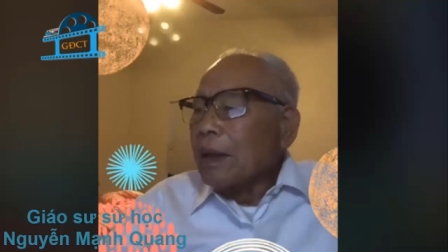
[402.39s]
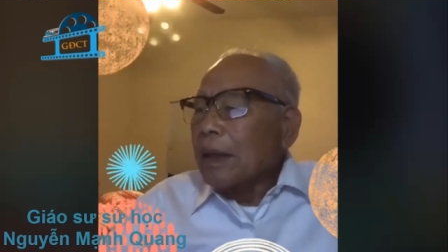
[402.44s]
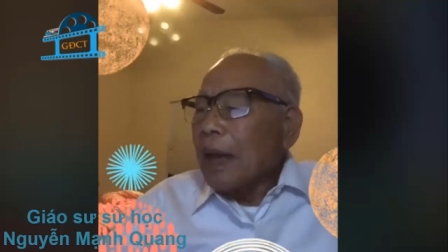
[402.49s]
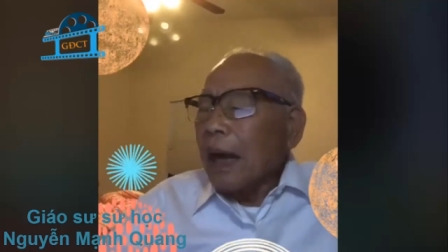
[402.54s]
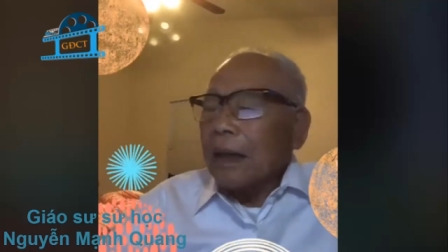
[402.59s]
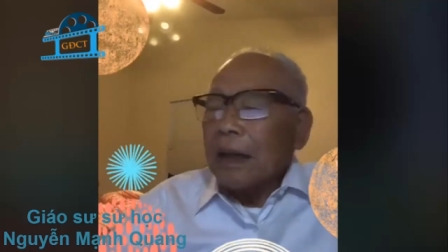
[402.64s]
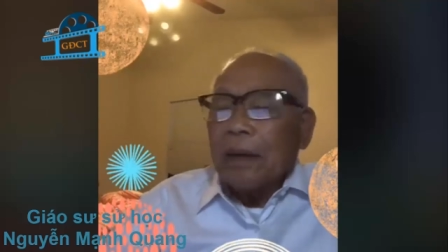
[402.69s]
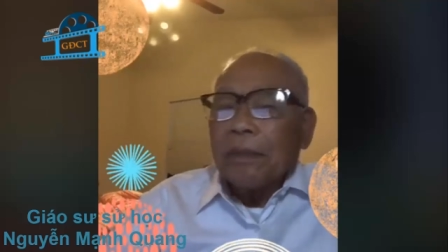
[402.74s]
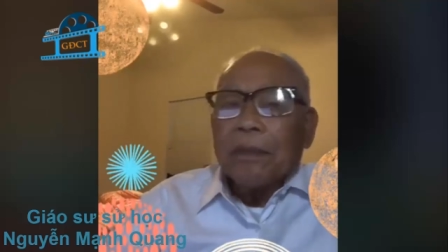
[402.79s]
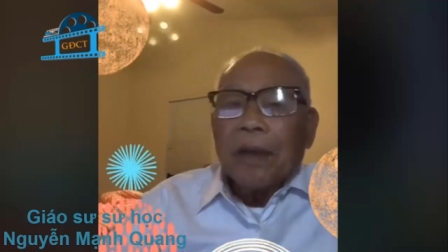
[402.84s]

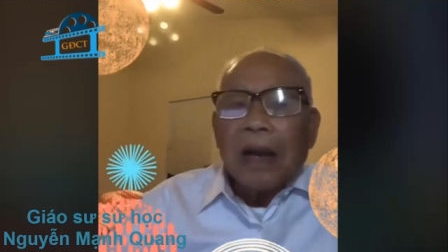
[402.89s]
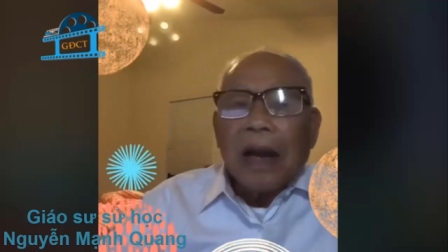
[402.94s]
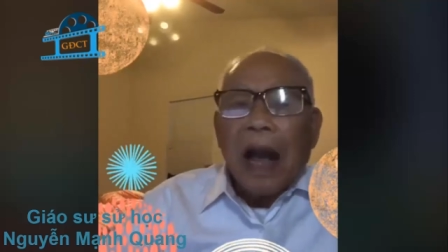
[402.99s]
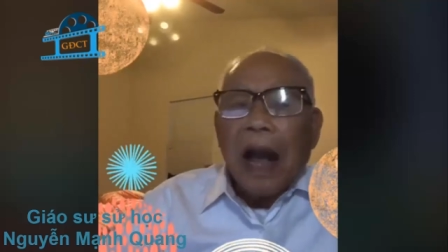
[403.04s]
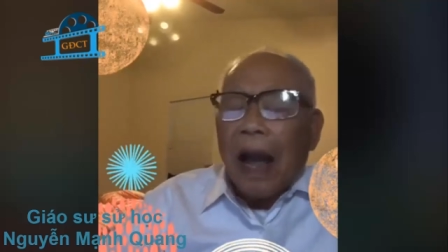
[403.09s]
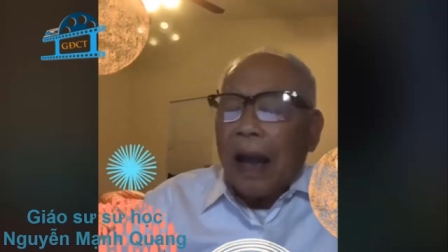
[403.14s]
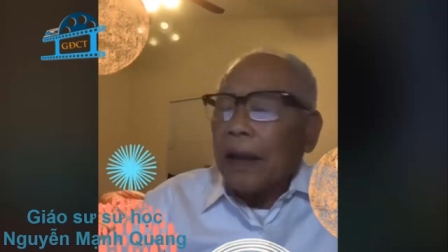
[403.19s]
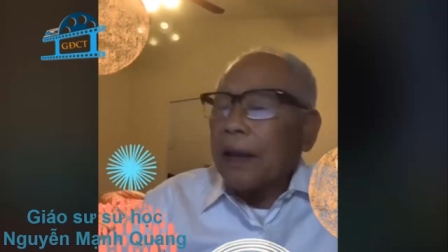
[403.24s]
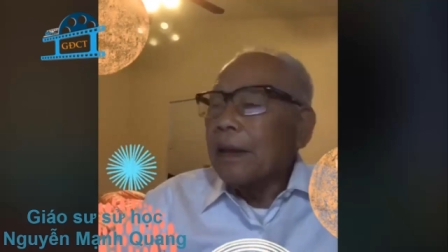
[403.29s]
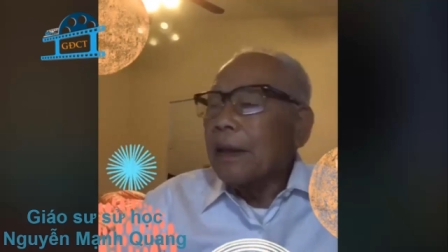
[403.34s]
Sang đến bước
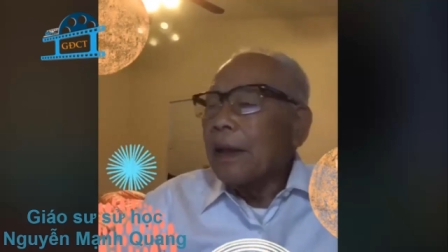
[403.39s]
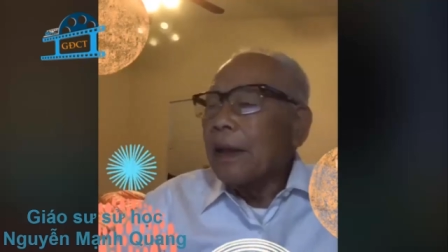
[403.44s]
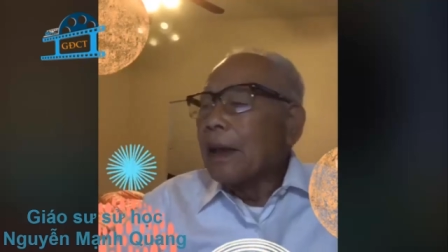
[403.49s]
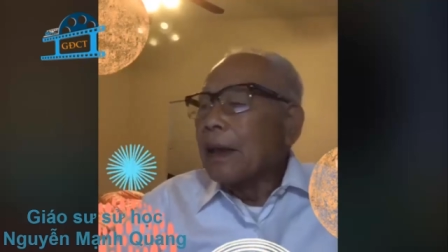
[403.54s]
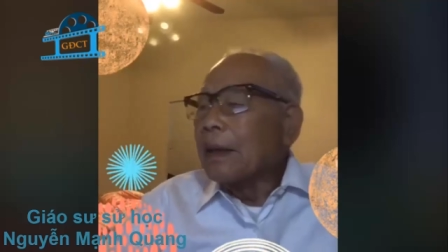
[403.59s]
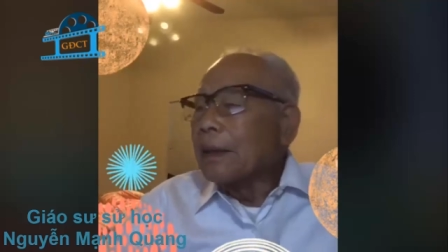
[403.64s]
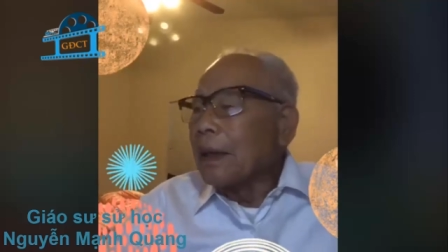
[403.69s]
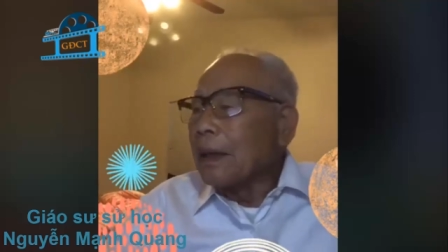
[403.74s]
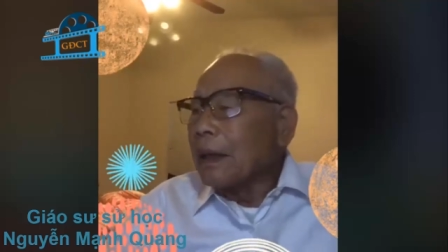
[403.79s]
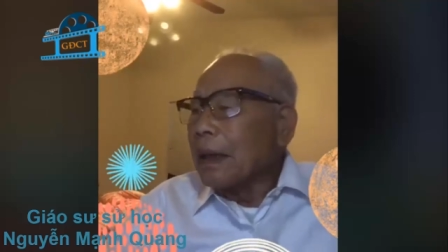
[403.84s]
hai
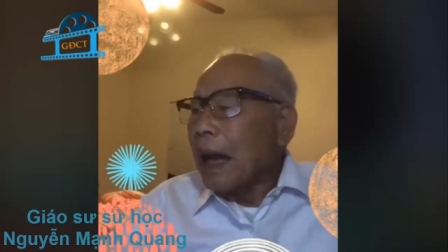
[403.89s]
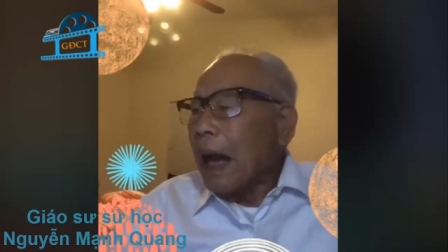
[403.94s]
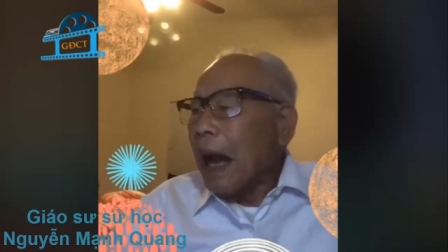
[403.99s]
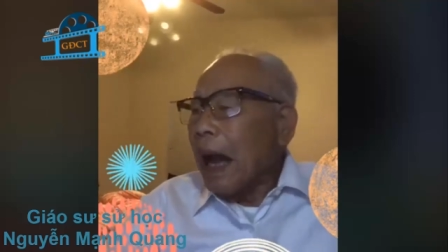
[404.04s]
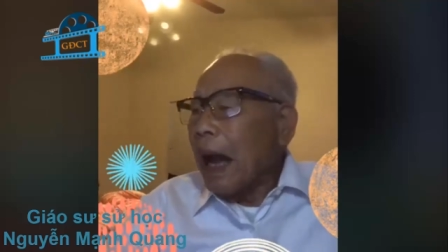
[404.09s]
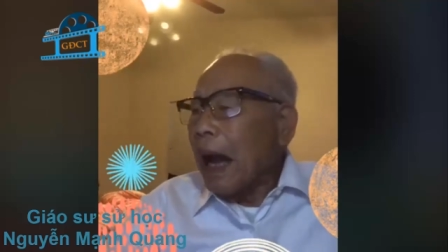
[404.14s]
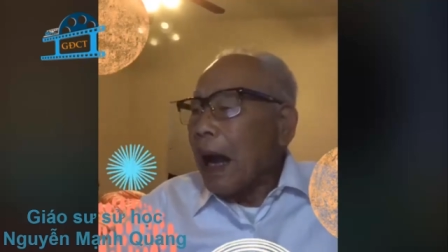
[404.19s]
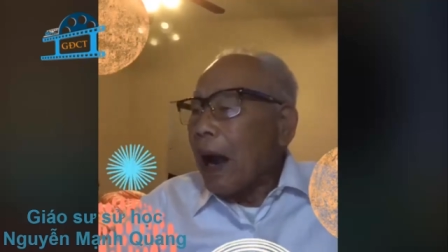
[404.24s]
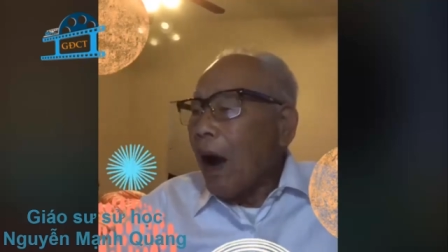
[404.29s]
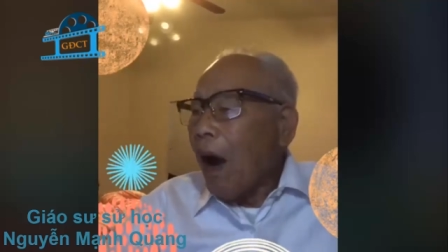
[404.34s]
tức
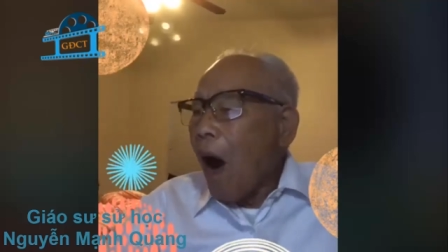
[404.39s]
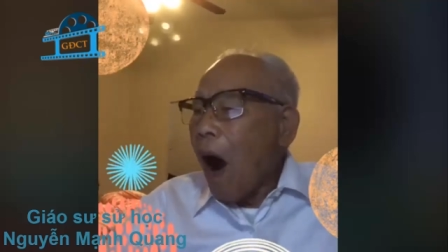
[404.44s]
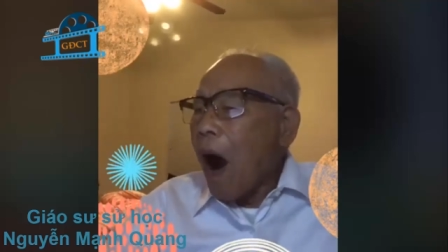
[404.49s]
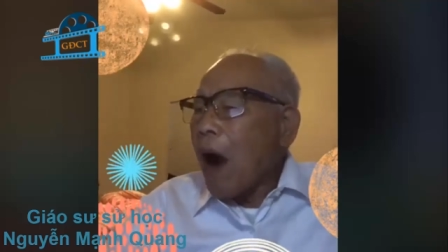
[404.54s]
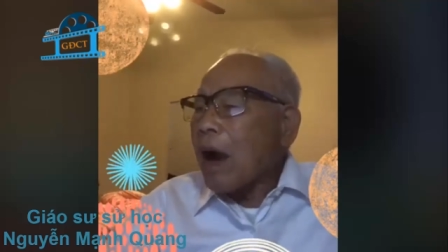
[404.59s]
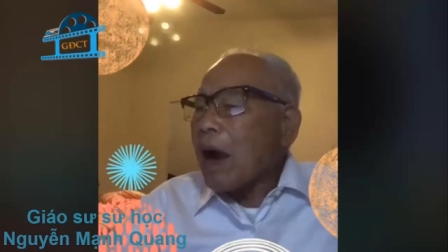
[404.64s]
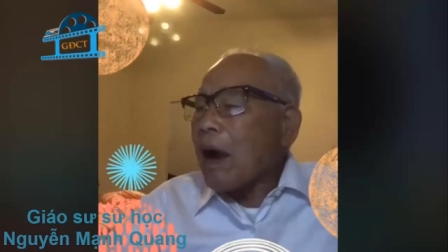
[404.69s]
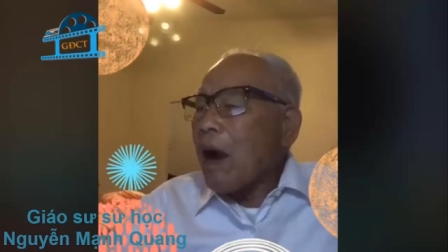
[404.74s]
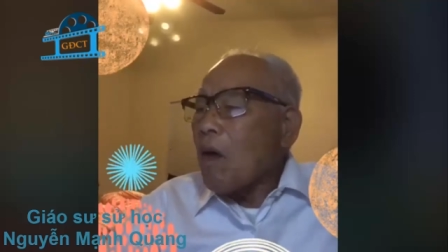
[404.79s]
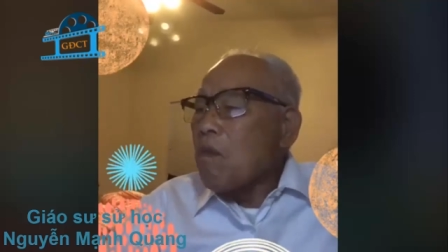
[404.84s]
là
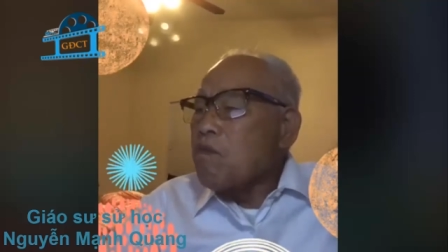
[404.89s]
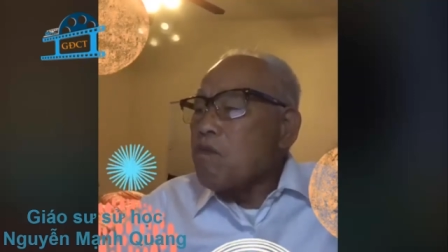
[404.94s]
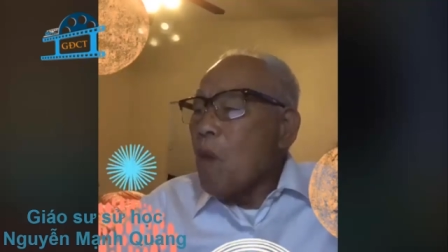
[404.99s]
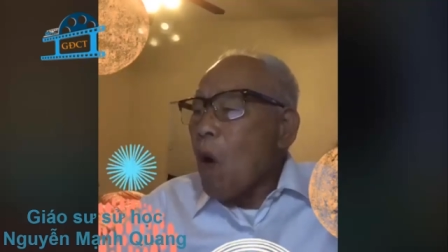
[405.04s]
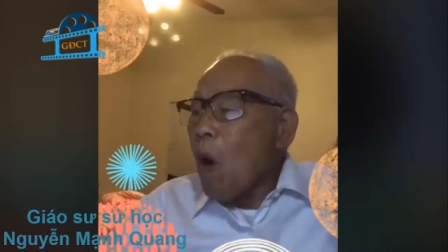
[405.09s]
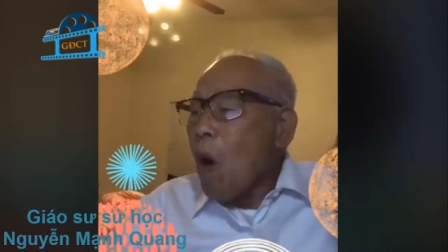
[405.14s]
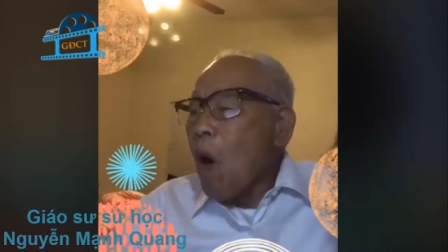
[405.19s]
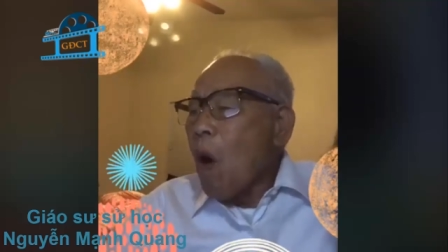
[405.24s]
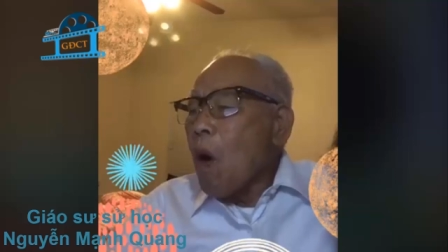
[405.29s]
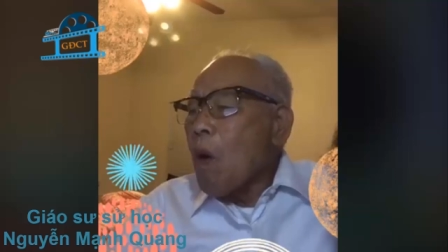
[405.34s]
họ công
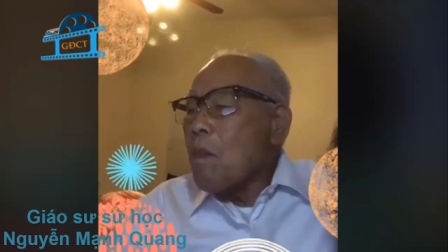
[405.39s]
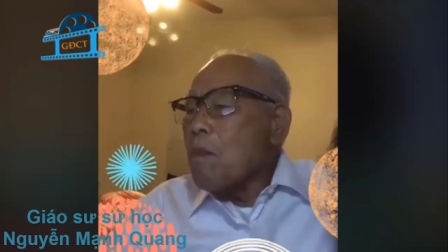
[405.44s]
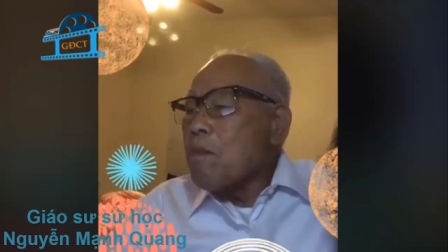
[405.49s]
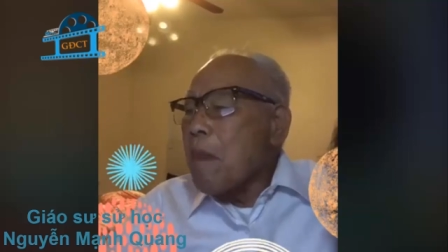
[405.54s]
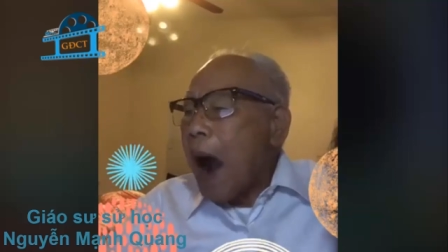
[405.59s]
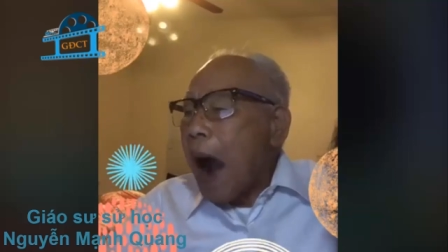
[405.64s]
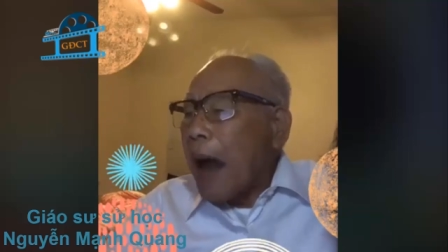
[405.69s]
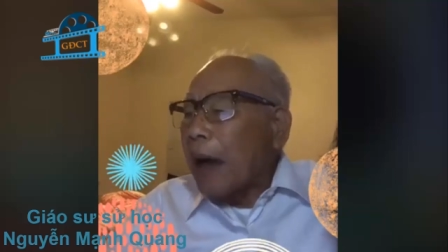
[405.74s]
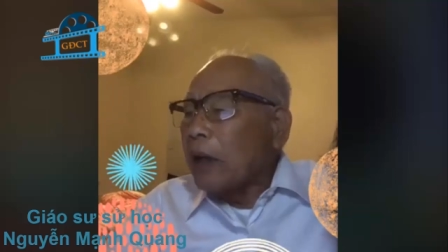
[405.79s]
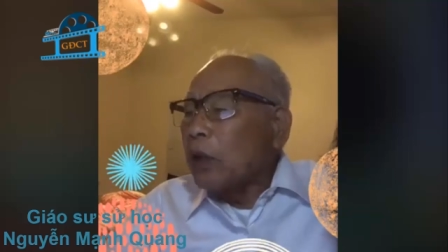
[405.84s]
bố
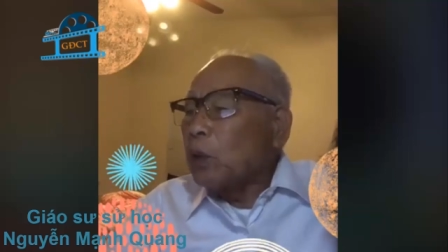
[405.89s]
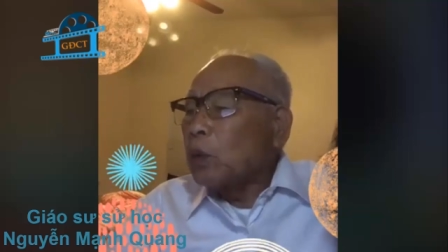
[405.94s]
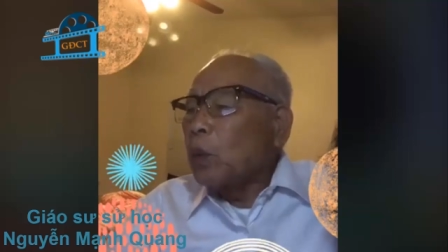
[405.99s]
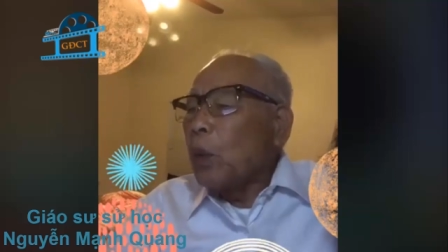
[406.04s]
bản